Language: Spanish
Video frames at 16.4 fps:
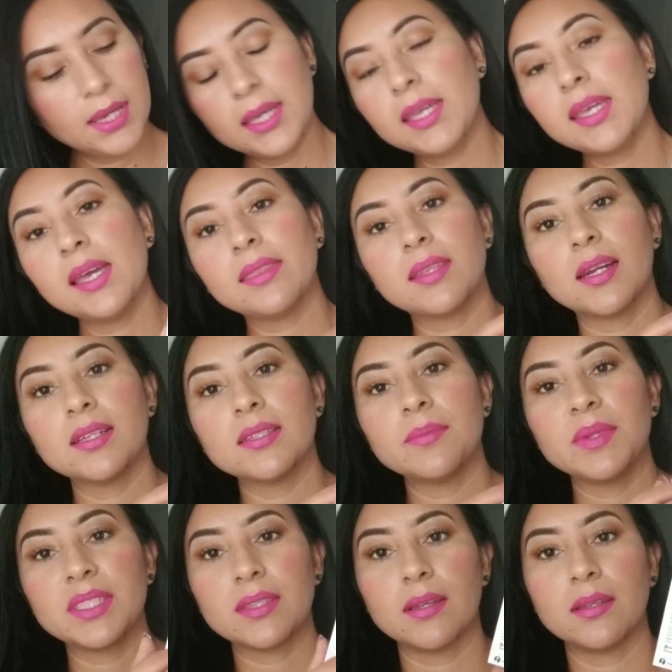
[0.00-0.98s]
Y atrás
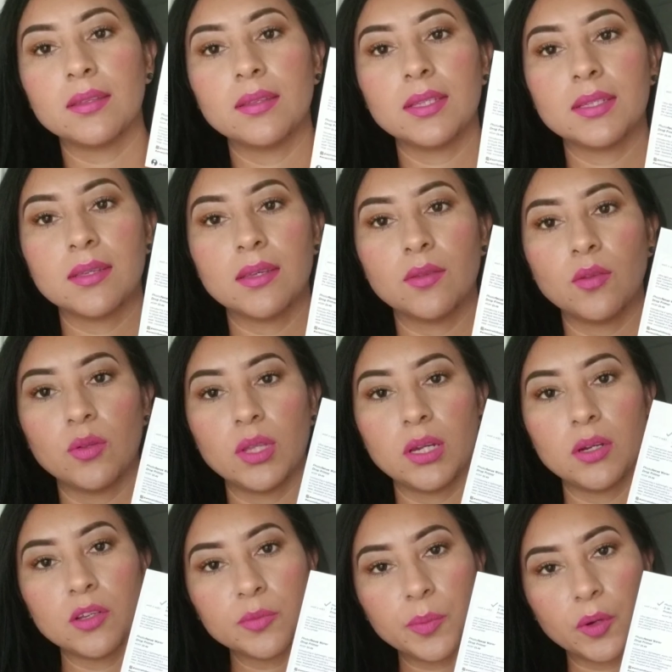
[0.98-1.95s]
me están diciendo de
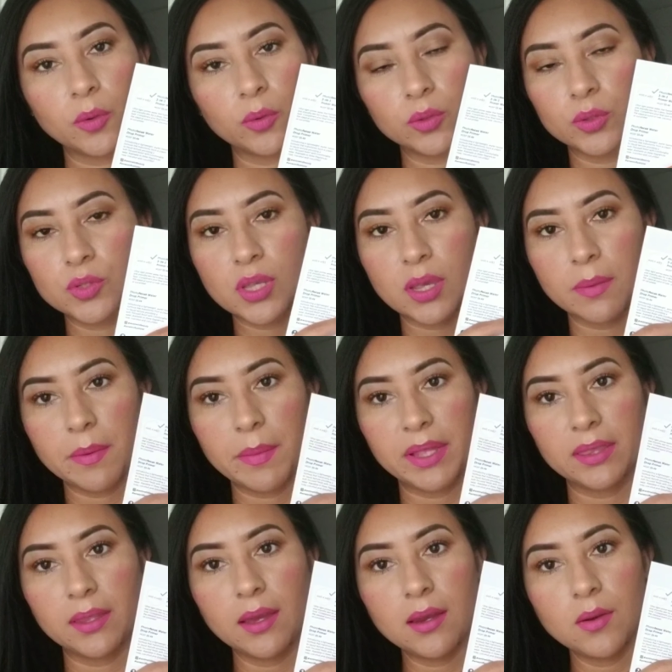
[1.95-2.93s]
los productos que me
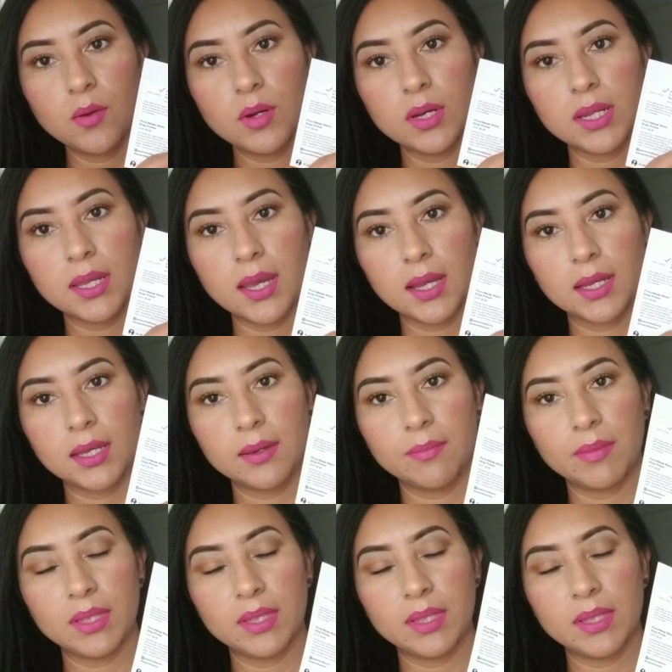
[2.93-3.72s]
mandaron y aquí